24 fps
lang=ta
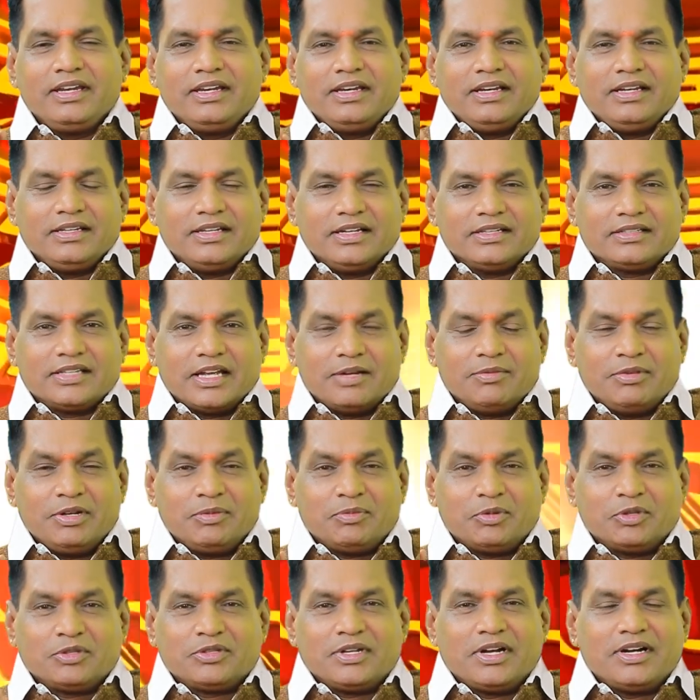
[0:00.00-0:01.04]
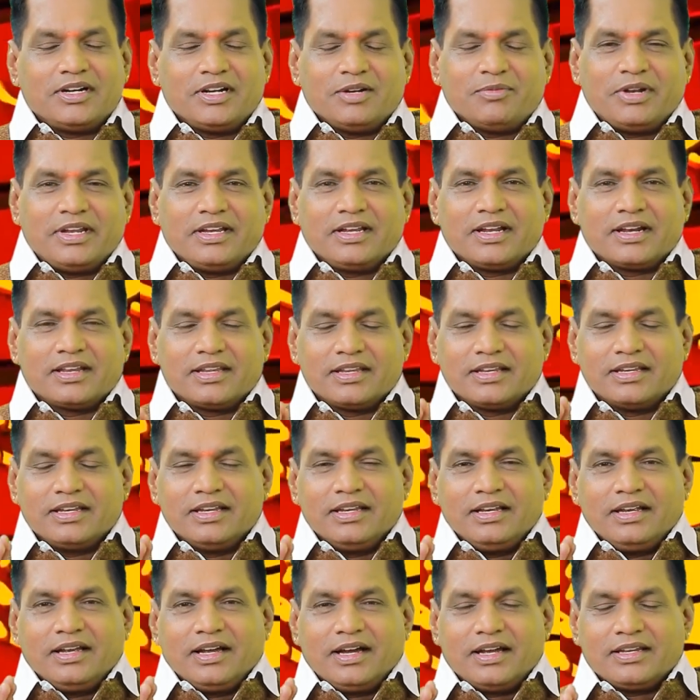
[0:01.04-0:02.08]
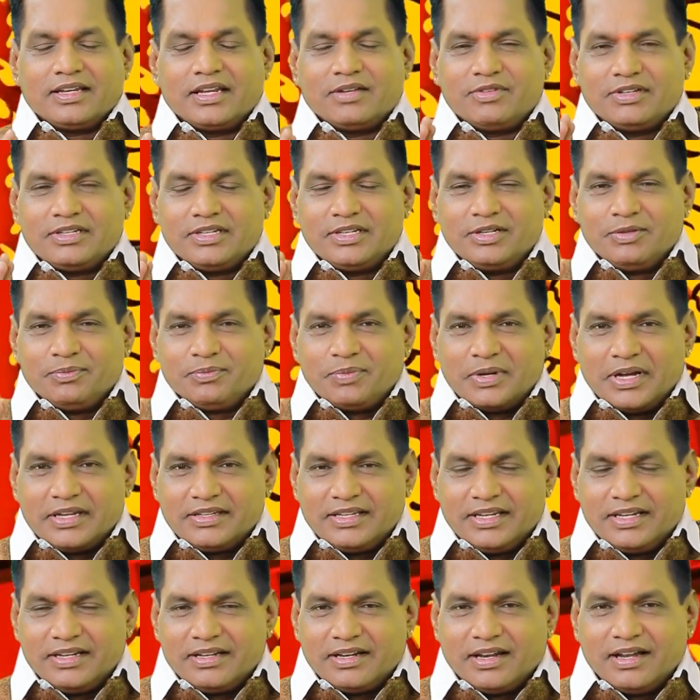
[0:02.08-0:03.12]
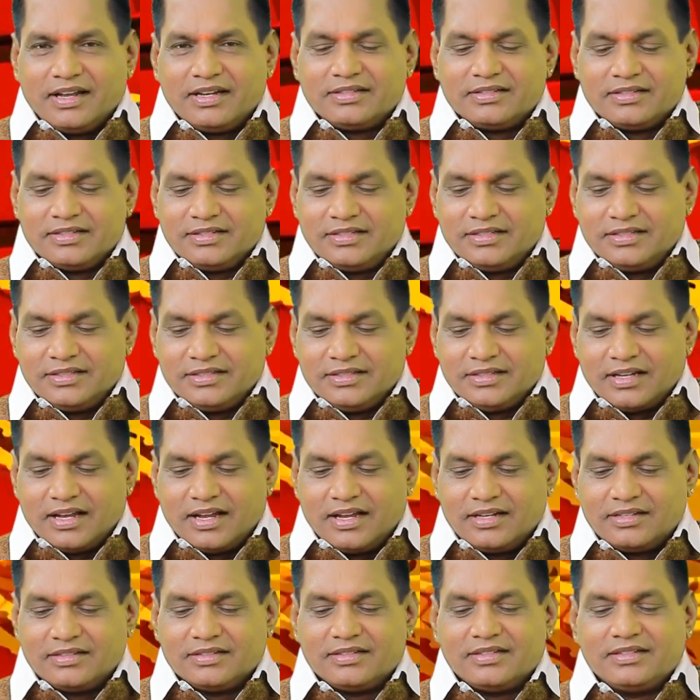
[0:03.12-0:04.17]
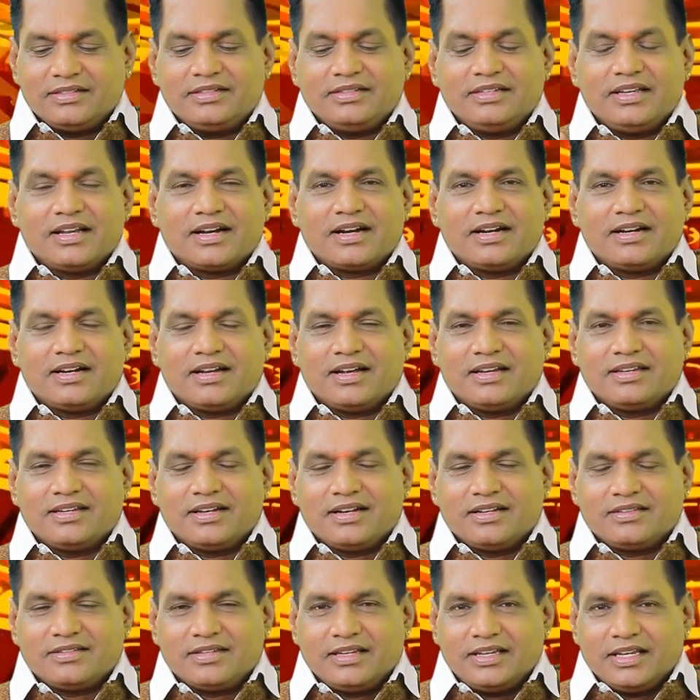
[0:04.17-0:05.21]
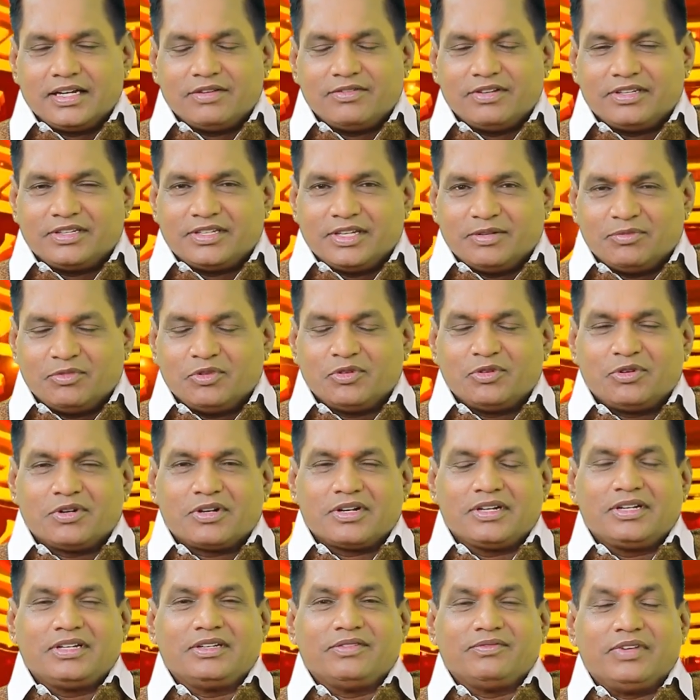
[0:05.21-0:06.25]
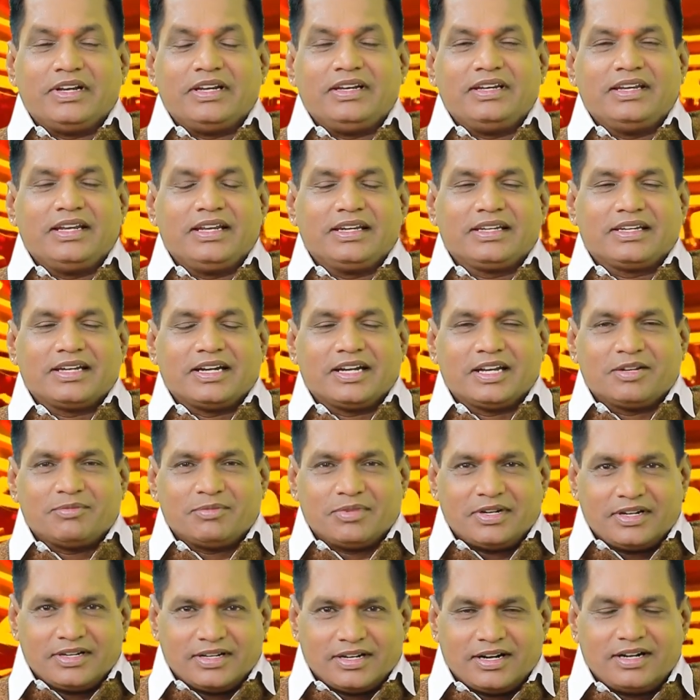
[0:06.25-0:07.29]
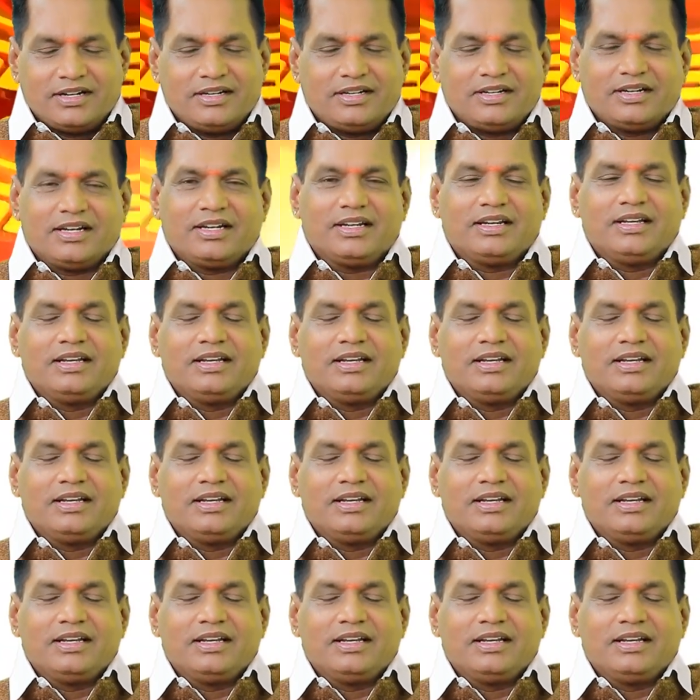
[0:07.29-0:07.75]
இந்த தமிழ் புத்தாண்டு அப்படிங்கிறது அதாவது பதினான்கு நான்கு இரண்டாயிரத்தி இருபத்தி மூன்று வெள்ளிக்கிழமை நாளில்